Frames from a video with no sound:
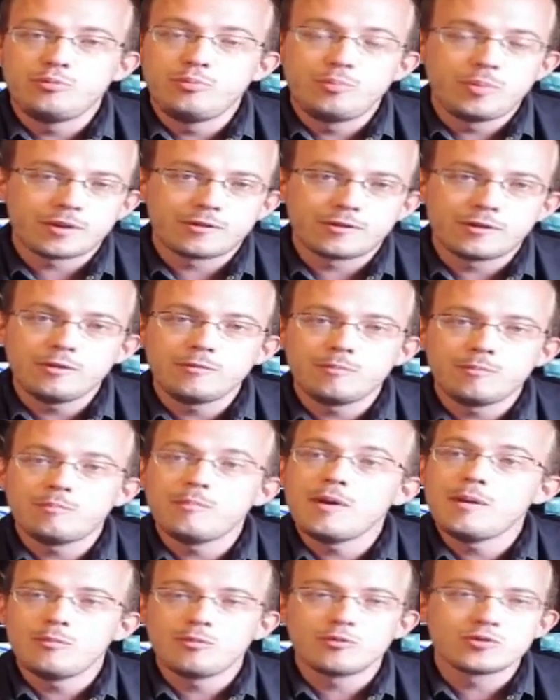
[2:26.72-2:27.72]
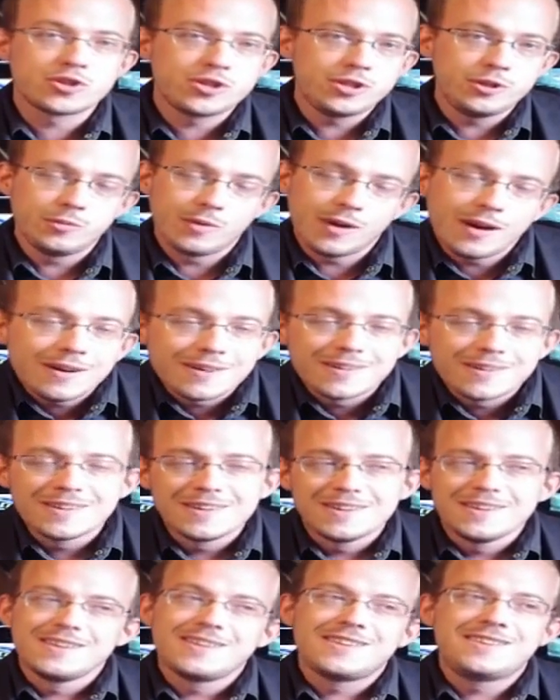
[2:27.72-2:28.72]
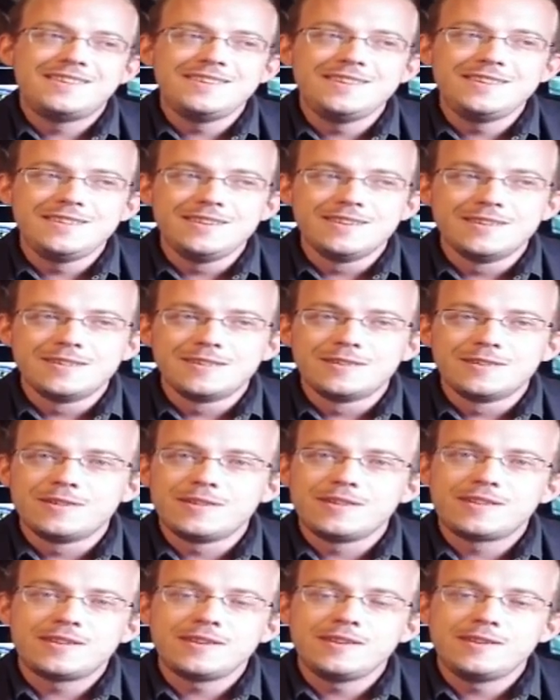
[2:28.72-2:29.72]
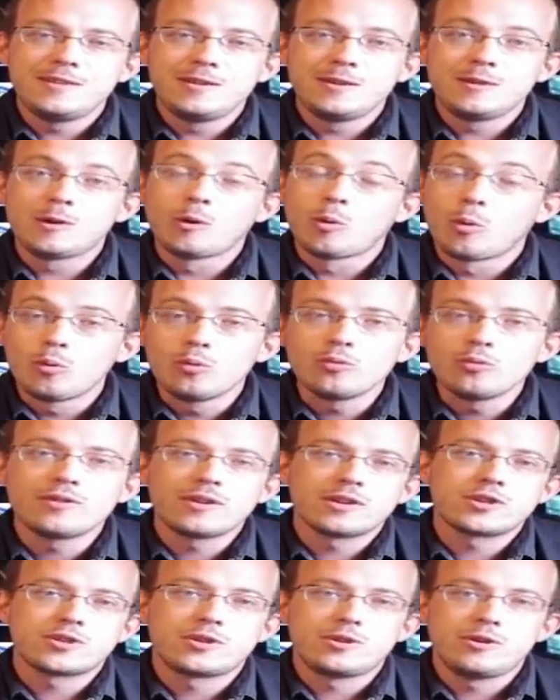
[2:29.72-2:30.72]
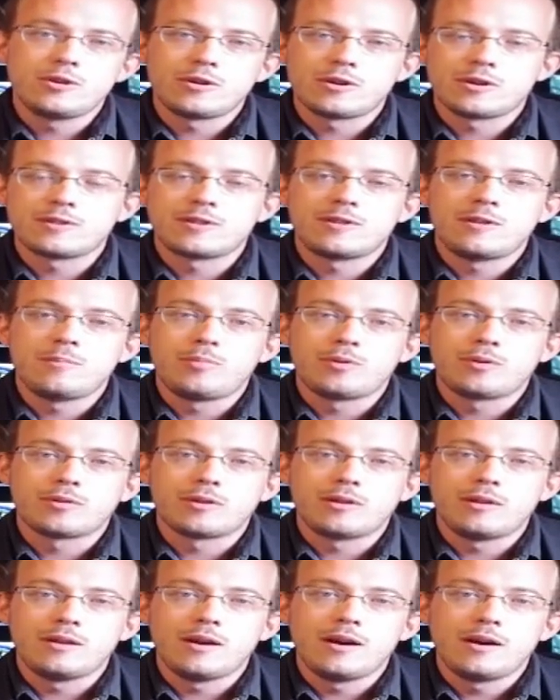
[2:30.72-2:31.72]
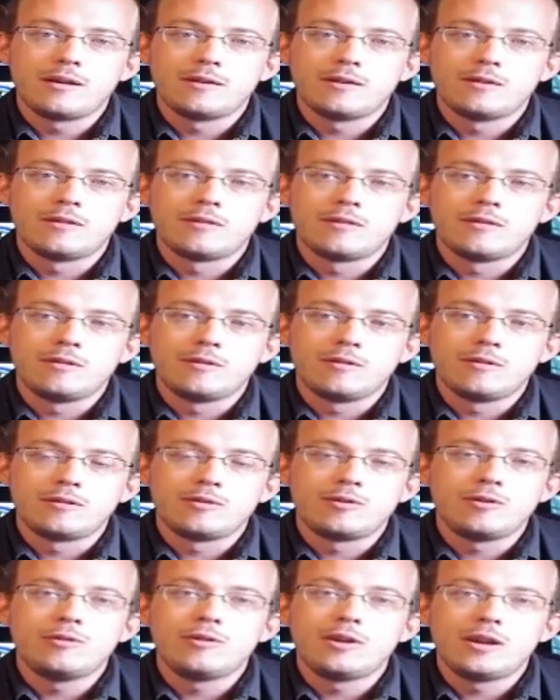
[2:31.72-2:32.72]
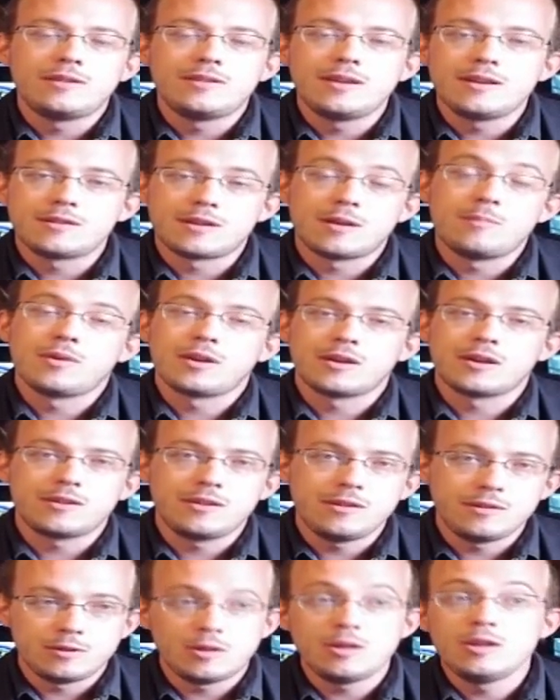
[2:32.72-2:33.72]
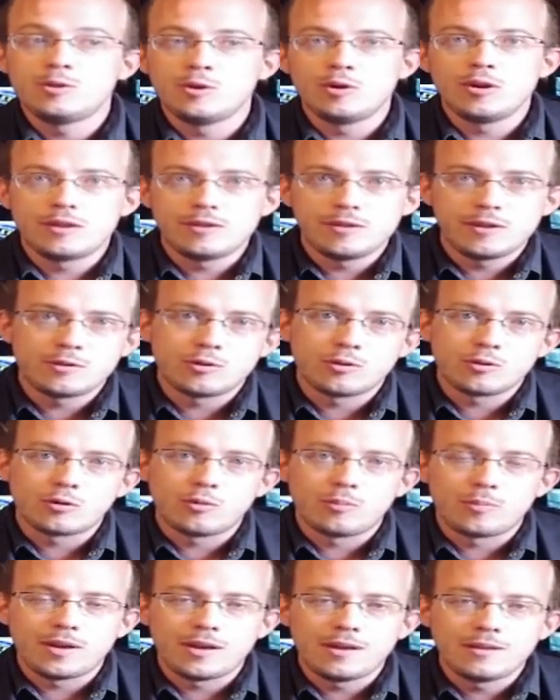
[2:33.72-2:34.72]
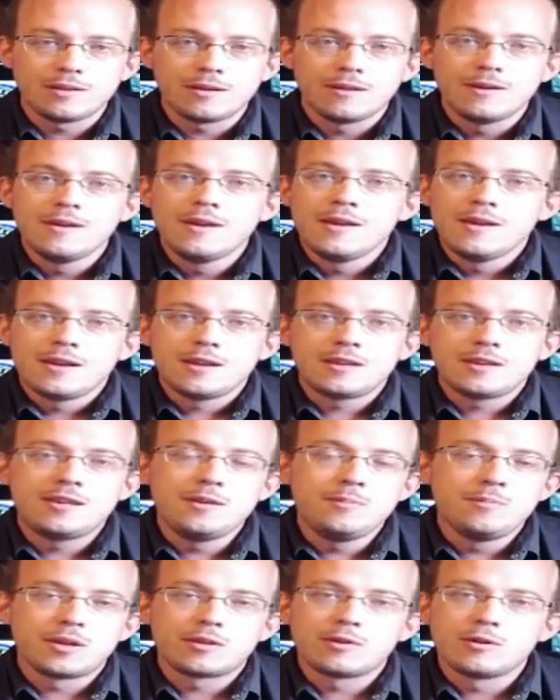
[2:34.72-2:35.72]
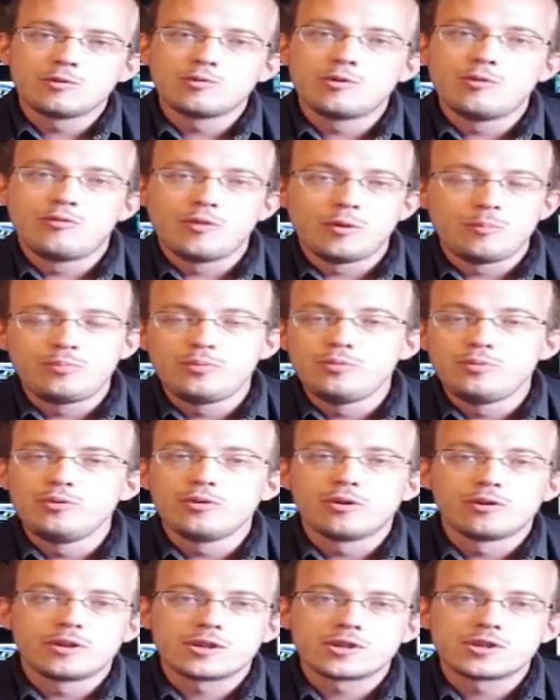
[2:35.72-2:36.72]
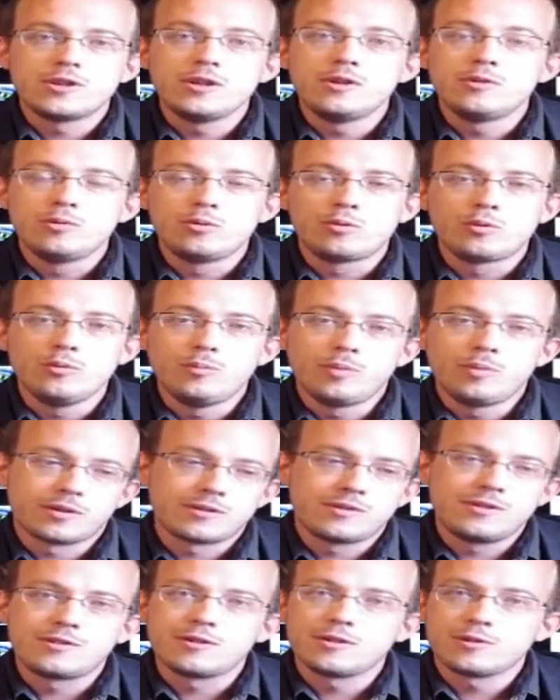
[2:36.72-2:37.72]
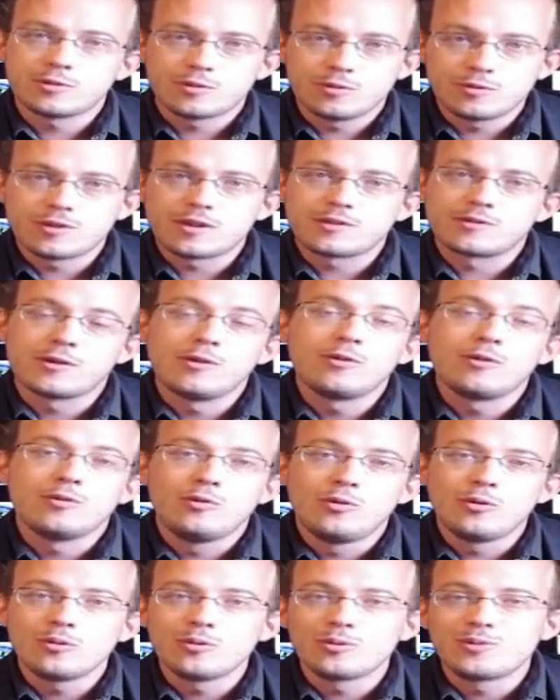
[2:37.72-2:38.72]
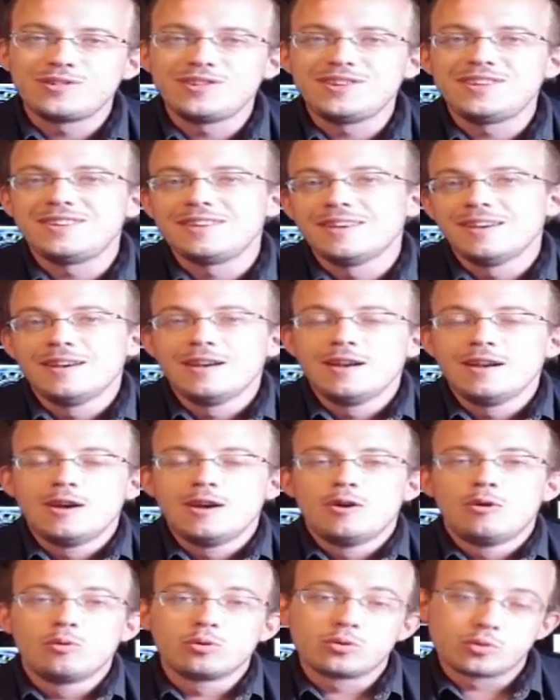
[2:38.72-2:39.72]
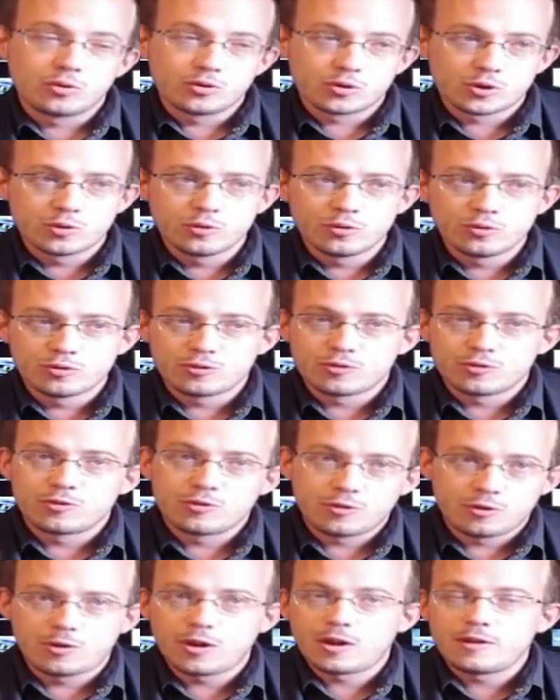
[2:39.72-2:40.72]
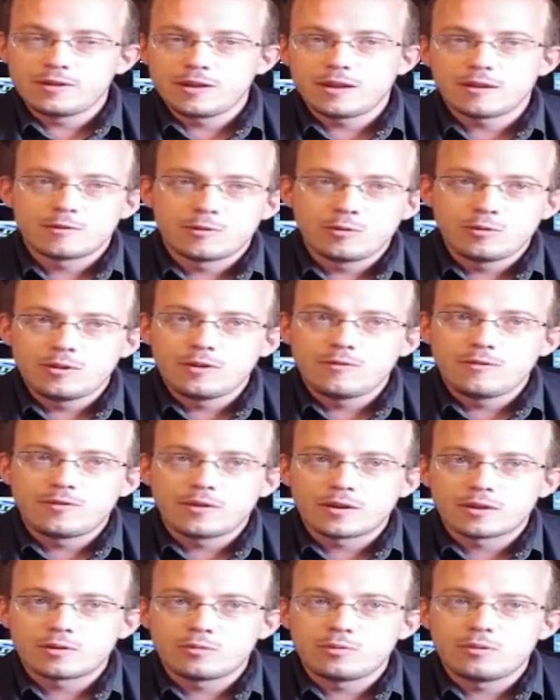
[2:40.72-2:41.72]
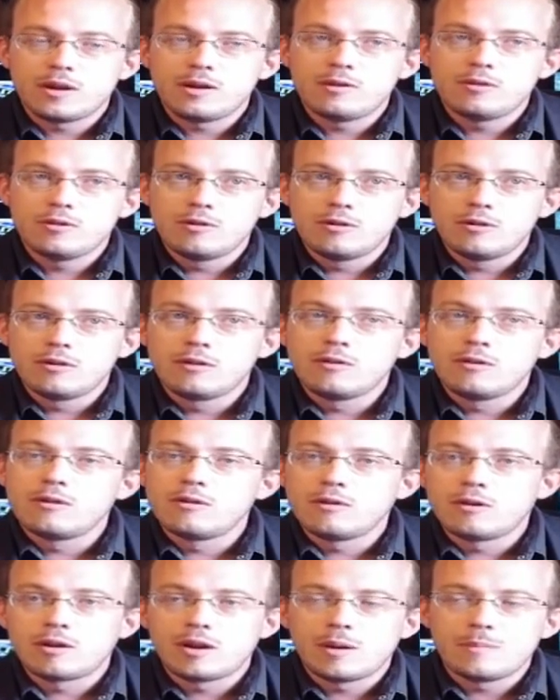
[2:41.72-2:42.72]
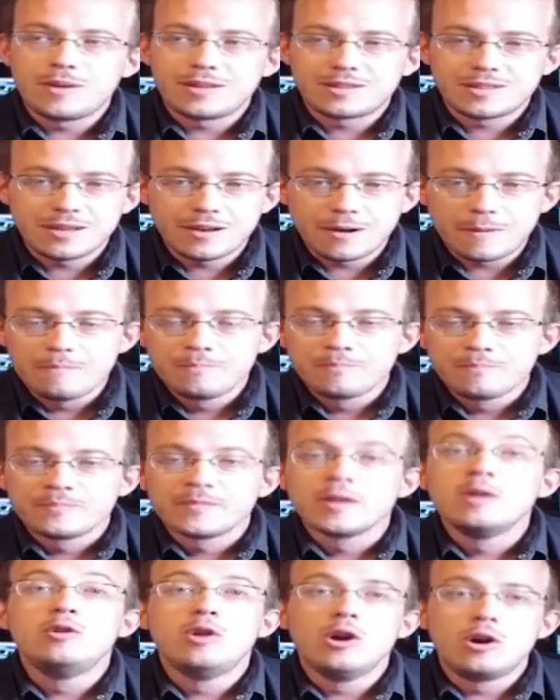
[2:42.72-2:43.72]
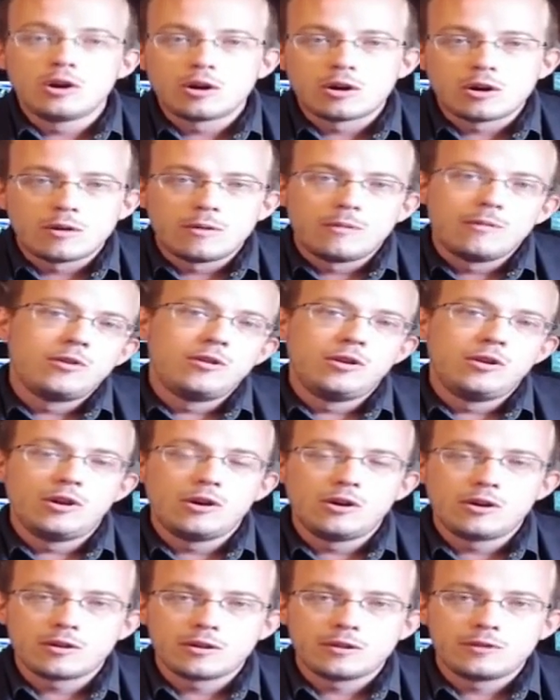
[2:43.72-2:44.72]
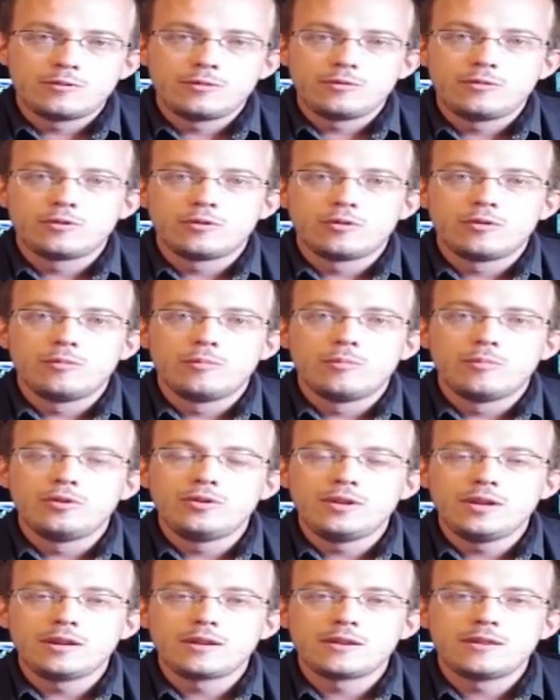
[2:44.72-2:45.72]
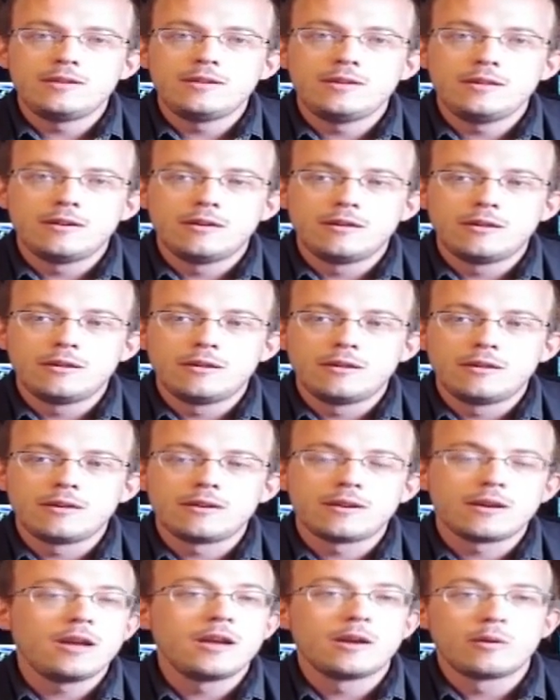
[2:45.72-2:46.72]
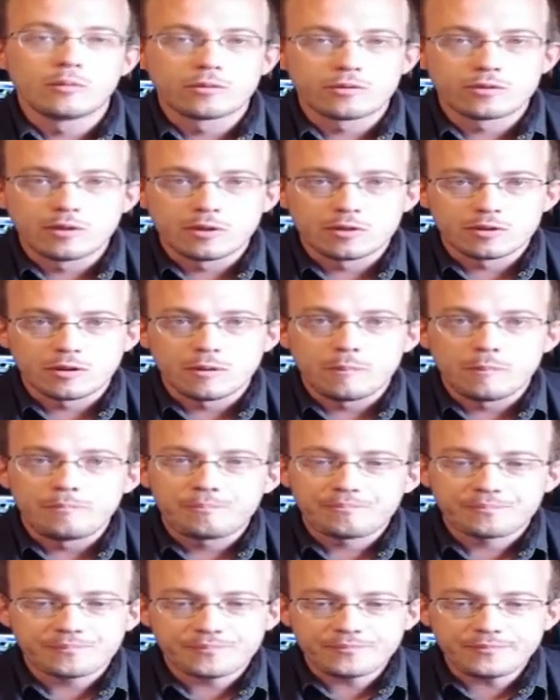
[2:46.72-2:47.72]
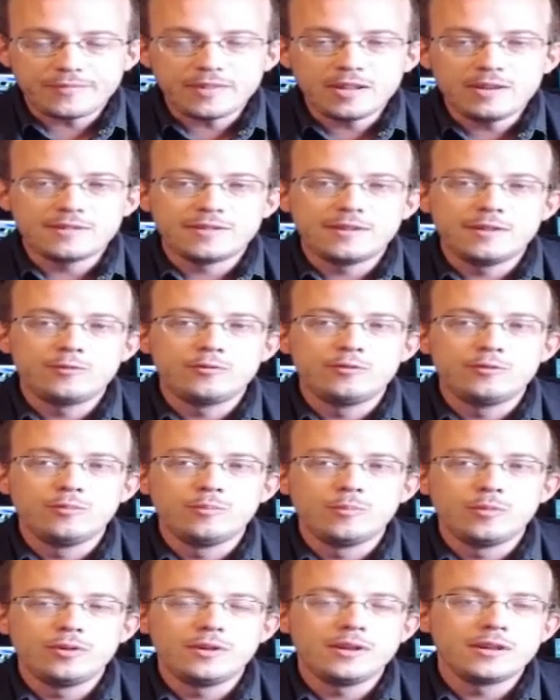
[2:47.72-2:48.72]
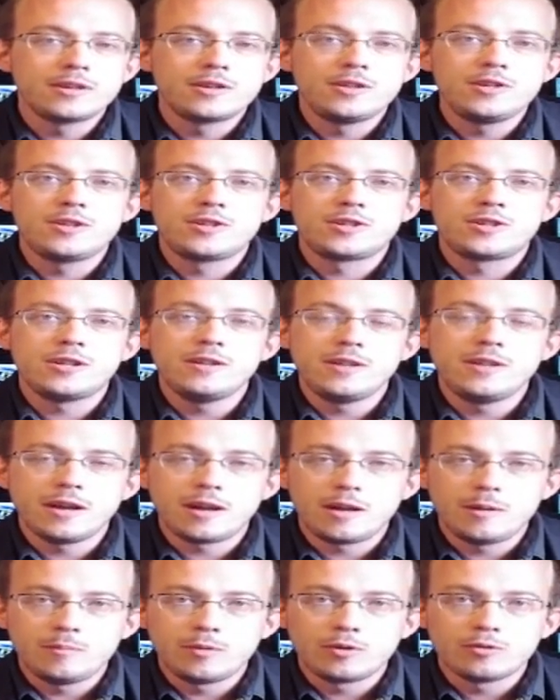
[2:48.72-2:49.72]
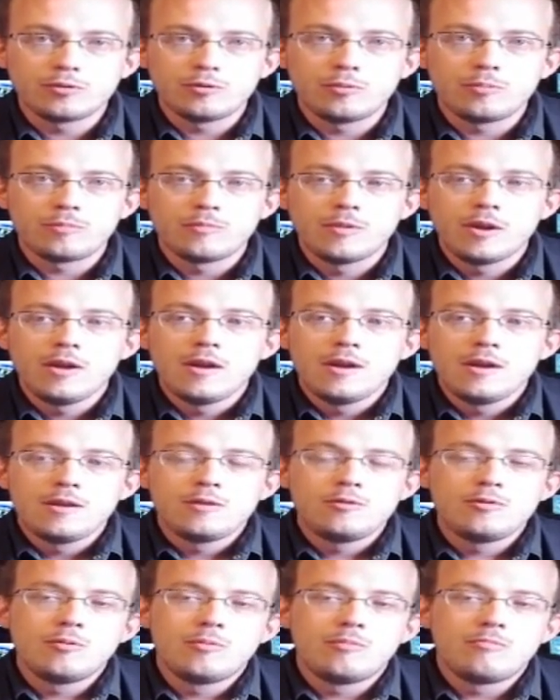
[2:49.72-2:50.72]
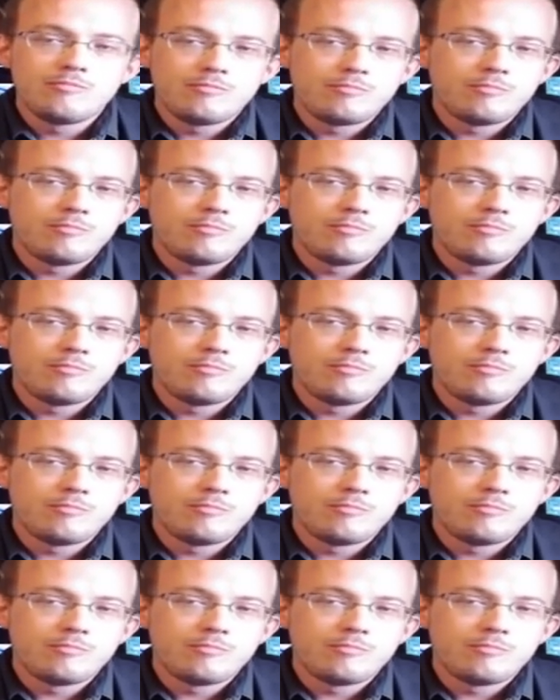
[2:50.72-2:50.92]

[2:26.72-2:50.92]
plus personne, même aux Chinois, qui euh, étaient des gros acheteurs à cette époque-là euh, de la dette américaine et de la dette européenne, et qui maintenant ne veulent plus en acheter du tout parce qu'ils sentent que ça sent l'euro aussi Autre chose, dernière donnée factuelle euh, en la matière, l'or. L'or est une monnaie qui est constante. C'est une monnaie qui généralement ne